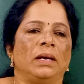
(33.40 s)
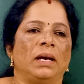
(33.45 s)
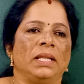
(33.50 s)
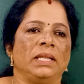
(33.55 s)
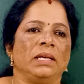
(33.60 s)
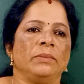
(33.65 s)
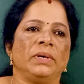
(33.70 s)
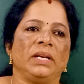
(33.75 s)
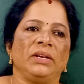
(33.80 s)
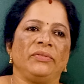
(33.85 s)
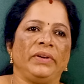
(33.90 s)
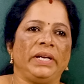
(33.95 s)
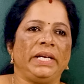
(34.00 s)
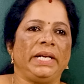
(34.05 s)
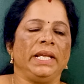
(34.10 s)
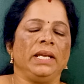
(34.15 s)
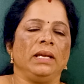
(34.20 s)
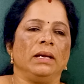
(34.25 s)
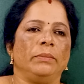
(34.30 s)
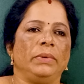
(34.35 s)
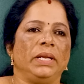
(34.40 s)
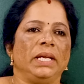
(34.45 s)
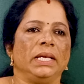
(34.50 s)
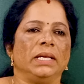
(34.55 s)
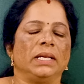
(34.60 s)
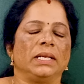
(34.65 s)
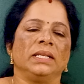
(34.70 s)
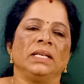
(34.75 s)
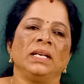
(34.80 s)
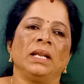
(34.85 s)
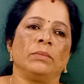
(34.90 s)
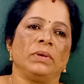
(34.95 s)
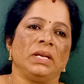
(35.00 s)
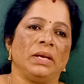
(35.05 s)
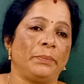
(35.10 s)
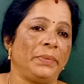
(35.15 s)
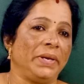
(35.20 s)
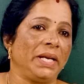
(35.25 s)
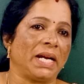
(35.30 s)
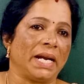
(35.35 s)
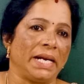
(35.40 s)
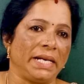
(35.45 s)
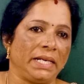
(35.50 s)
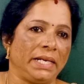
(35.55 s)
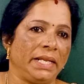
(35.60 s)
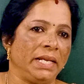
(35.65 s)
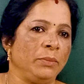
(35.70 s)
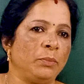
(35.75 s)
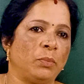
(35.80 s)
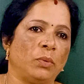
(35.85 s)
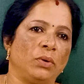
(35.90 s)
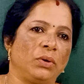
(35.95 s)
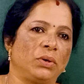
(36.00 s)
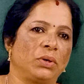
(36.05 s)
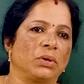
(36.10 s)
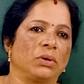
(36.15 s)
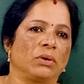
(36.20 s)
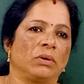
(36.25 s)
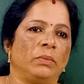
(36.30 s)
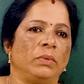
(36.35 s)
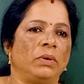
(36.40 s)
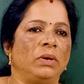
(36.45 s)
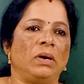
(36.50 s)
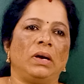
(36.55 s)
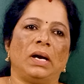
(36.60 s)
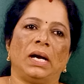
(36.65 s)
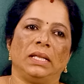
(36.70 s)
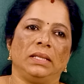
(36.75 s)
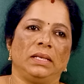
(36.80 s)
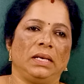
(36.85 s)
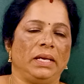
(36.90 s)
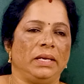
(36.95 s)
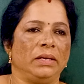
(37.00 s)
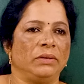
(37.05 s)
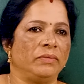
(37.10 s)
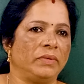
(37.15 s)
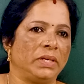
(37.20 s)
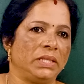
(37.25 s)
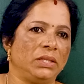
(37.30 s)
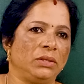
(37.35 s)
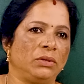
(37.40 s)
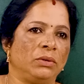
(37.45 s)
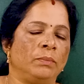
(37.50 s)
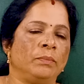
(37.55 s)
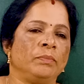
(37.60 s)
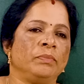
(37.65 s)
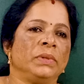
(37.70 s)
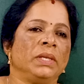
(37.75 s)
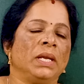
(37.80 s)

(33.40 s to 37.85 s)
அதே மாதிரி ஃபிட்டிங் அப்படிங்கிறது நம்ம எப்படி கட்டிங் போட்டிருக்கிறோமோ அதுலேயும் வந்துடும்